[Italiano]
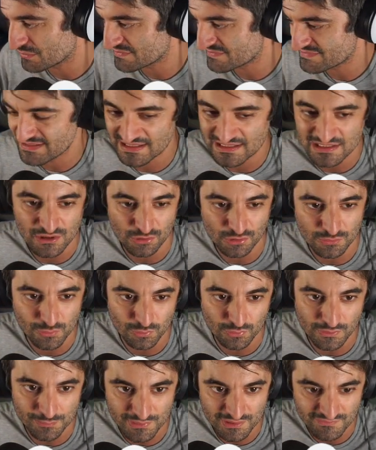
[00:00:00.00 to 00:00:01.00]
stelle o
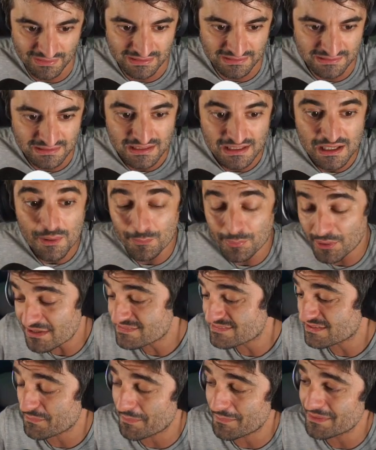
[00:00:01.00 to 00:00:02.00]
comunque più avanti. Però è
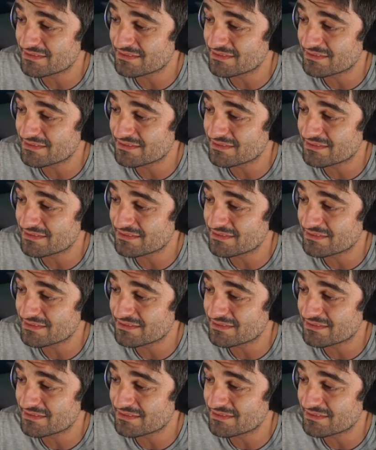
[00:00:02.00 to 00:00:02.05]
estremamente